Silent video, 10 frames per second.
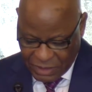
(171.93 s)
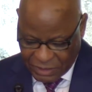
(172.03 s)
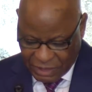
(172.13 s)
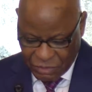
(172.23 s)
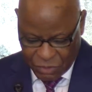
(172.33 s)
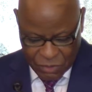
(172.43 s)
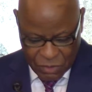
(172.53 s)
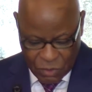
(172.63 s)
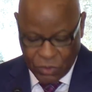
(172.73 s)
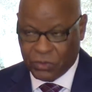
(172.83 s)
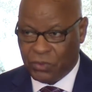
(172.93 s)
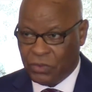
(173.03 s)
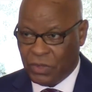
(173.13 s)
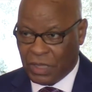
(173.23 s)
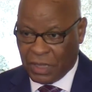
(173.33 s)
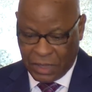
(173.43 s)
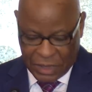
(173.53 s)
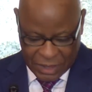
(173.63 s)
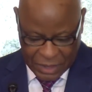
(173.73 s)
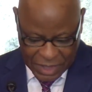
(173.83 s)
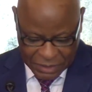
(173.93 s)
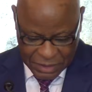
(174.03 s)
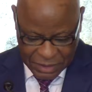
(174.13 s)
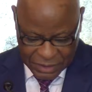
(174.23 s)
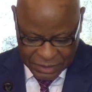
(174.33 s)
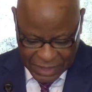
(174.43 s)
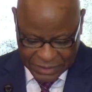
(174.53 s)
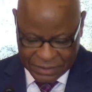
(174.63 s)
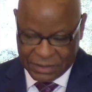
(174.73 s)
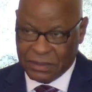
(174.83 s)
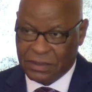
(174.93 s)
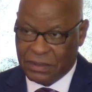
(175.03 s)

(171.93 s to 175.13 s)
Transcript: s'articule autour de quatre grands axes